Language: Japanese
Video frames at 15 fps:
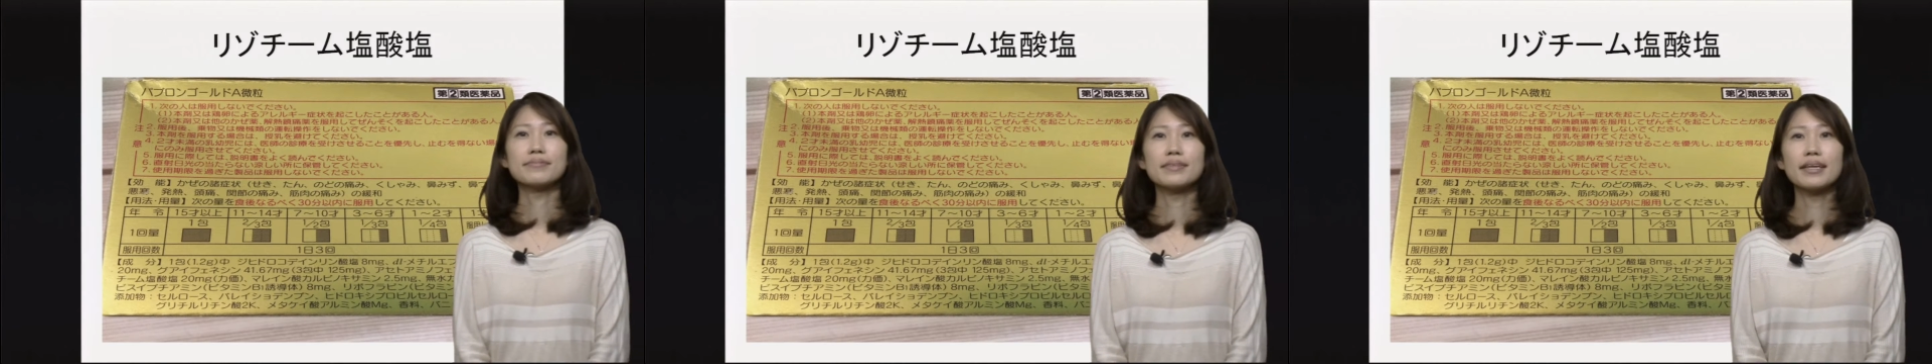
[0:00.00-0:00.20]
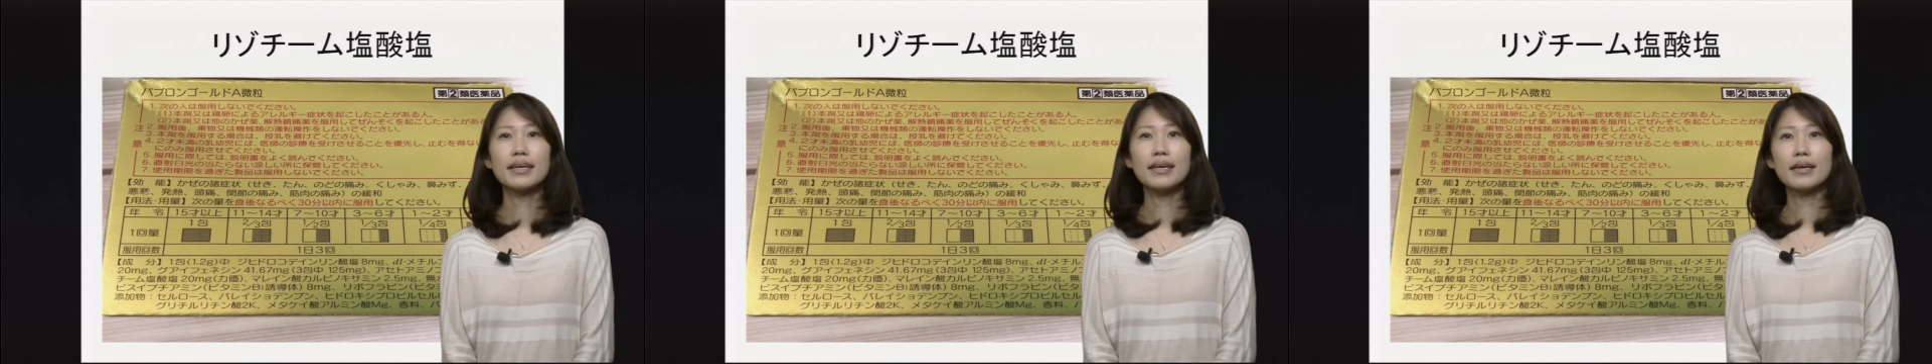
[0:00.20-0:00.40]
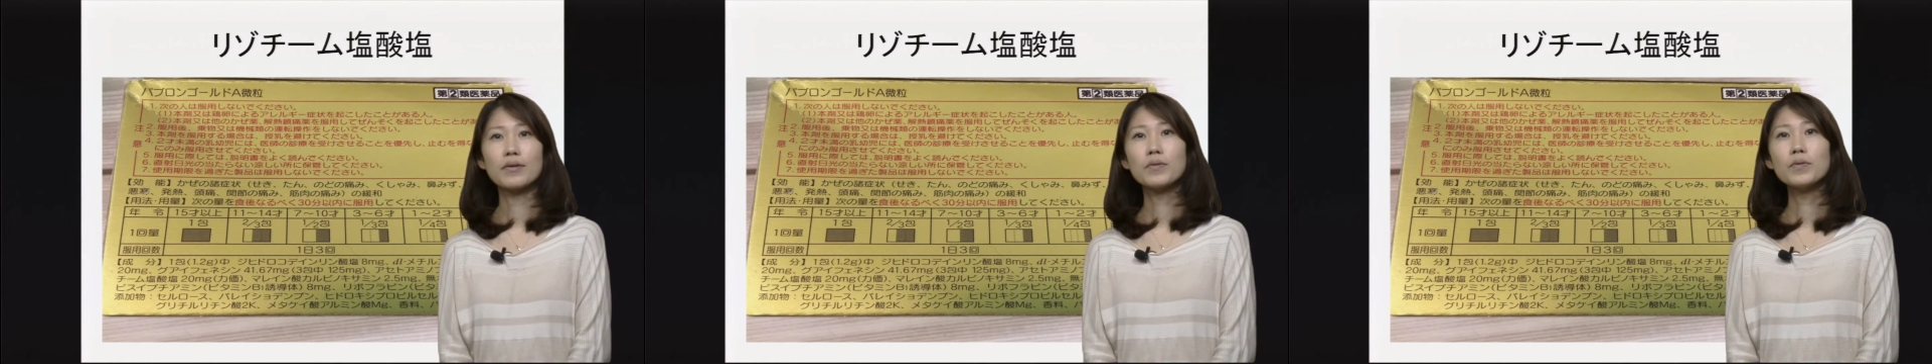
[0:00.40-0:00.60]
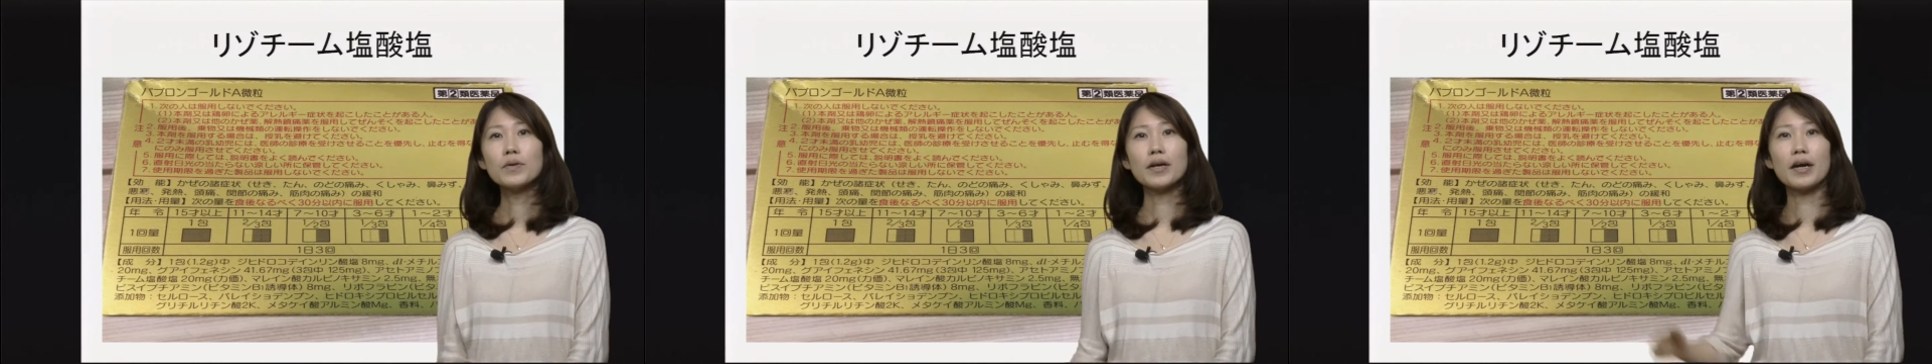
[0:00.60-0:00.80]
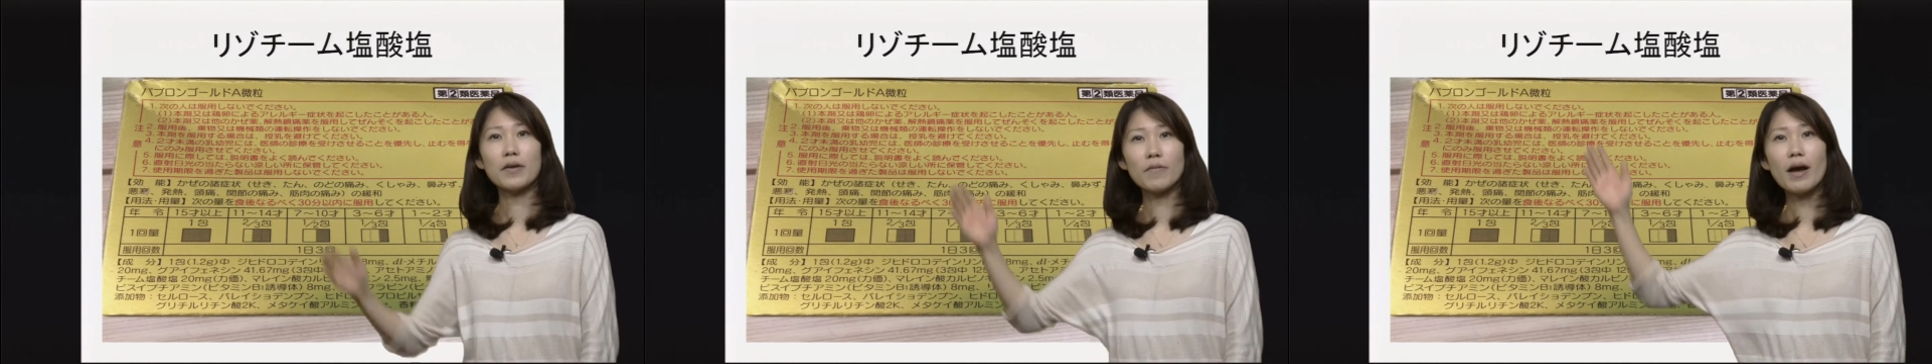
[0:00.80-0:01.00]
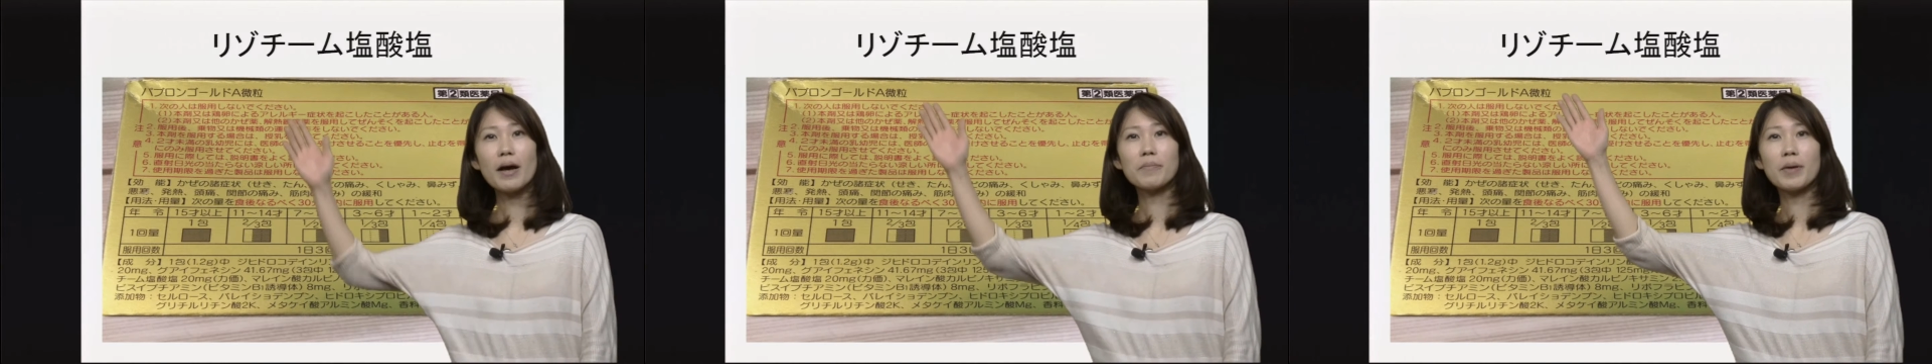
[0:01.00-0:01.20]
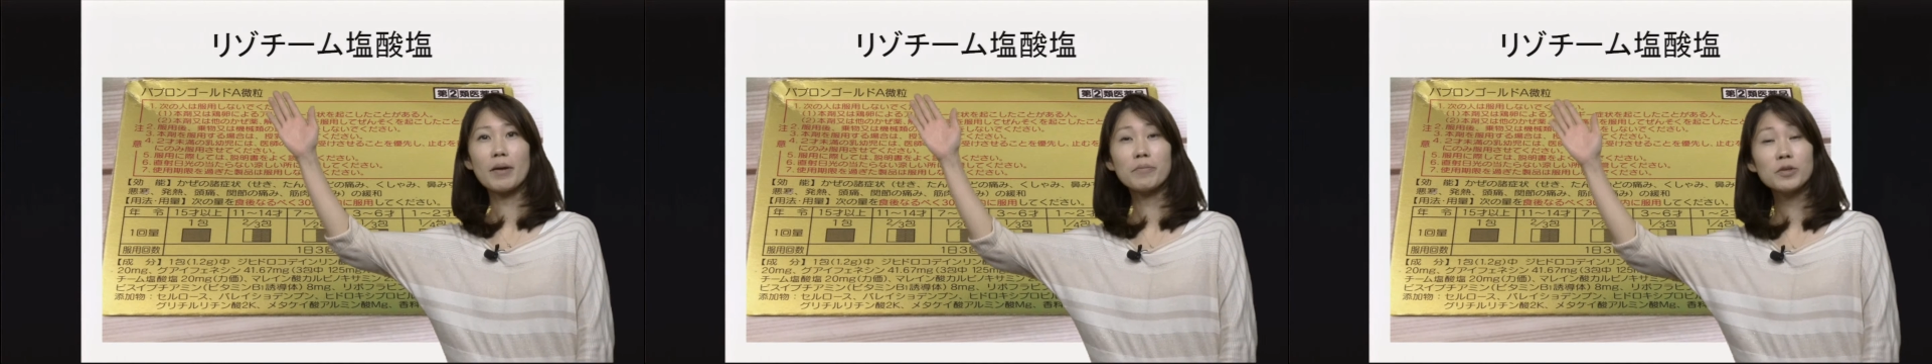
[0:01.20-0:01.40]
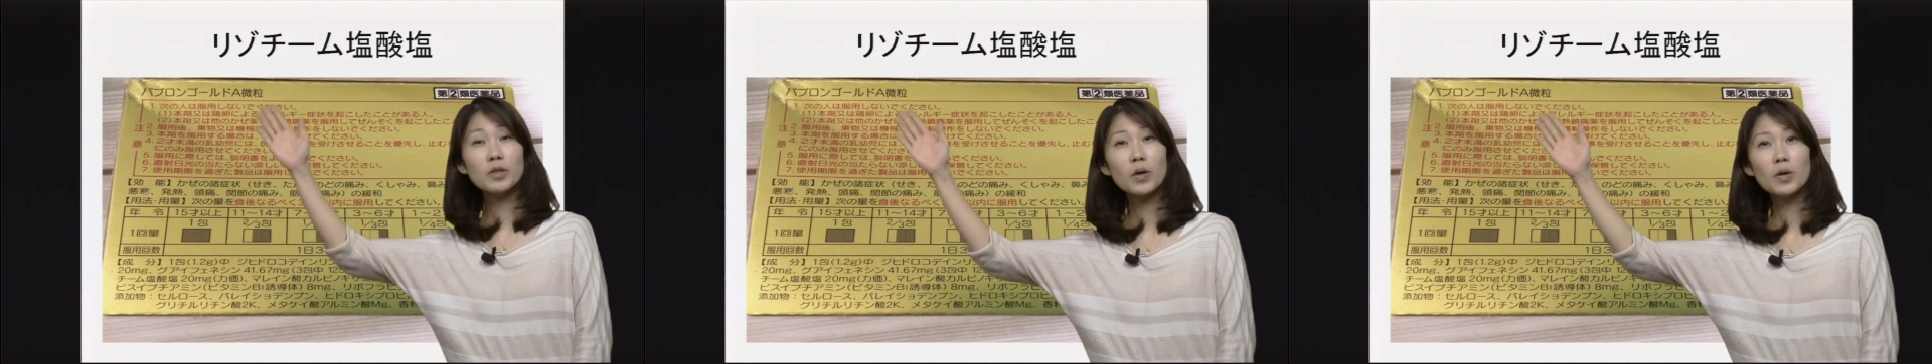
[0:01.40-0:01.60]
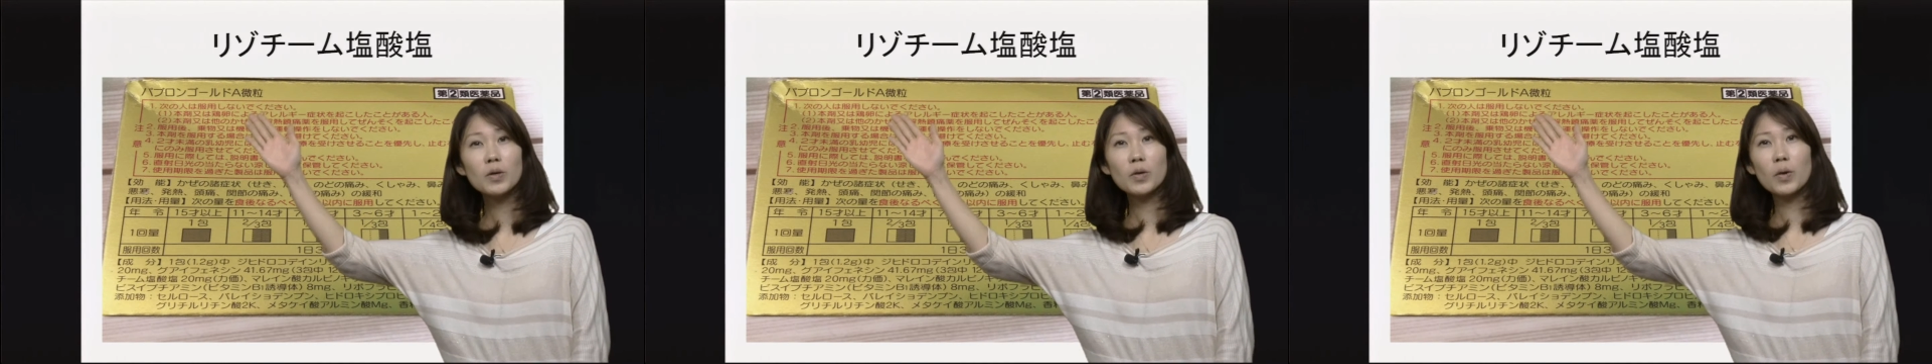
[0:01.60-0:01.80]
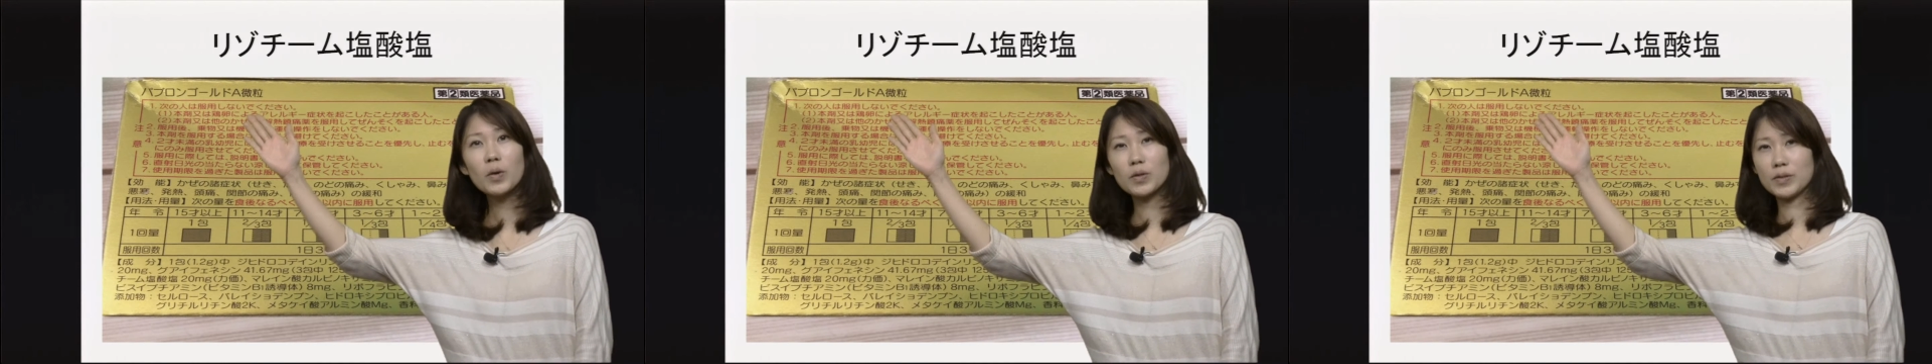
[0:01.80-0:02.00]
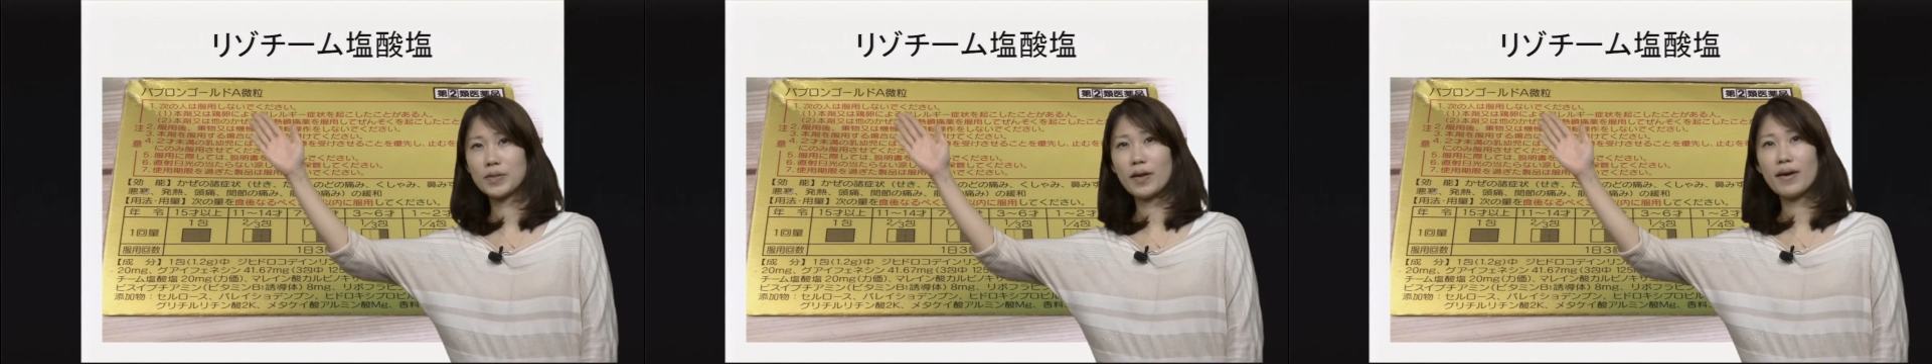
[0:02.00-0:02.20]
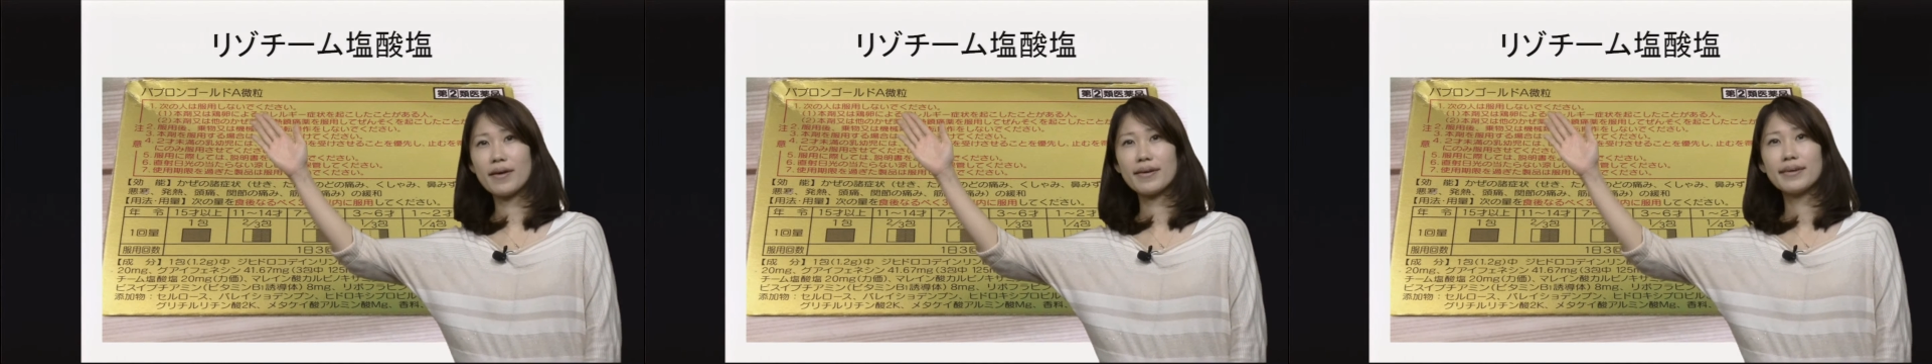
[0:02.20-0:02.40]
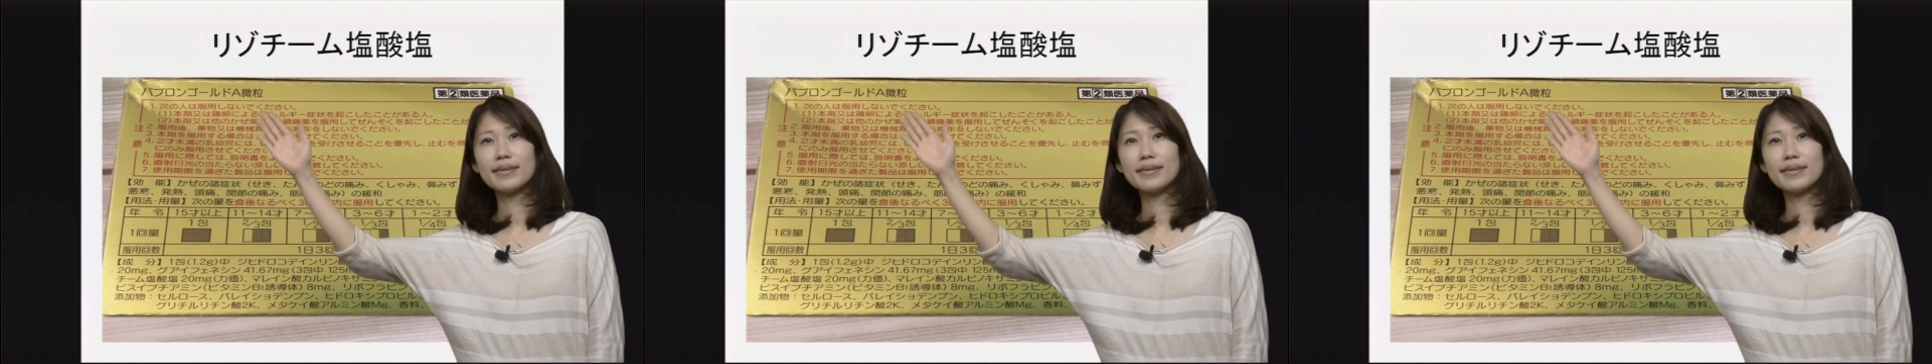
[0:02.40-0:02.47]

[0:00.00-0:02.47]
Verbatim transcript: え今回はパブロンゴールド